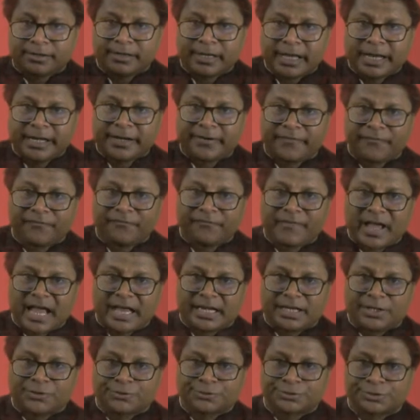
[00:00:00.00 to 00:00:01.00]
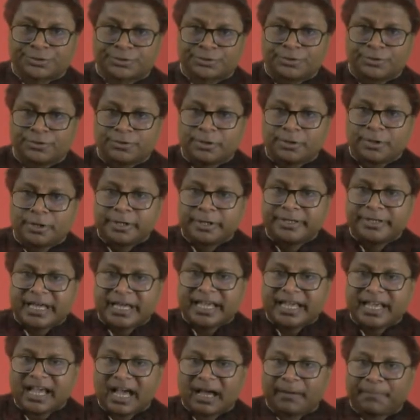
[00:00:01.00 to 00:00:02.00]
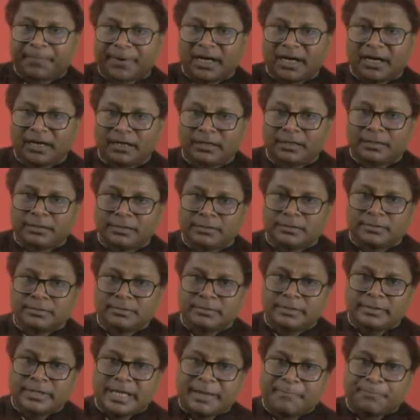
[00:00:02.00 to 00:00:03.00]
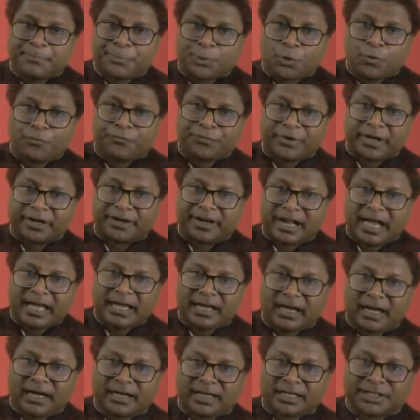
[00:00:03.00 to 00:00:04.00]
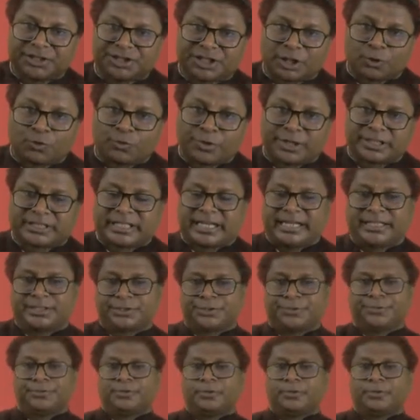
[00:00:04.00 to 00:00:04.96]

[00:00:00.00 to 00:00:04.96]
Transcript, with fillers: इन वैल्यूज को यही आपका इंप्रूव करना है अगर जरूरत है तो